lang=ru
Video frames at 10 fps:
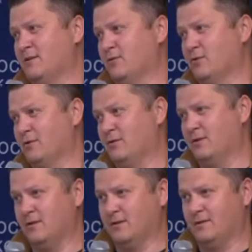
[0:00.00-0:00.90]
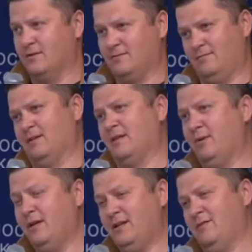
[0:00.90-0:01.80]
сотках. Это с
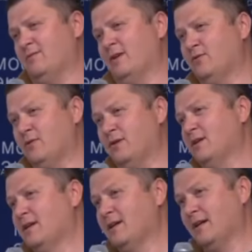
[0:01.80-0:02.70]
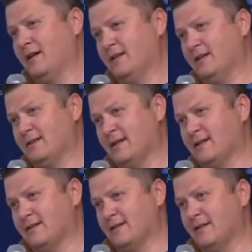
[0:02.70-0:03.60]
отоплением, водой и
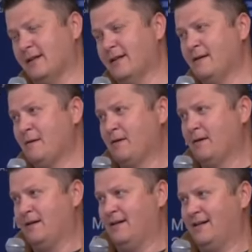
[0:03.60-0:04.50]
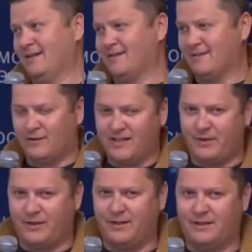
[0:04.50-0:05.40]
канализацией. А,
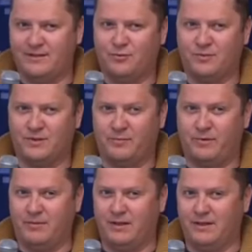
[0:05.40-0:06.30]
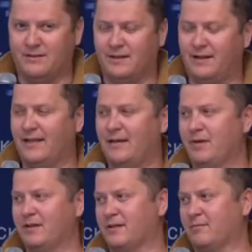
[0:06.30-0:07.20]
транспортная доступность теперь меряется не
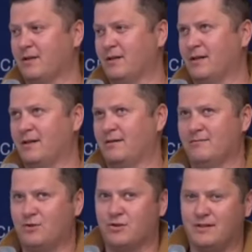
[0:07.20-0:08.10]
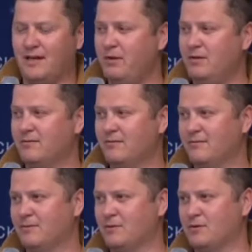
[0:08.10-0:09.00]
километрами, а часами.
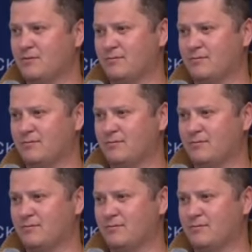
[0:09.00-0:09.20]
То есть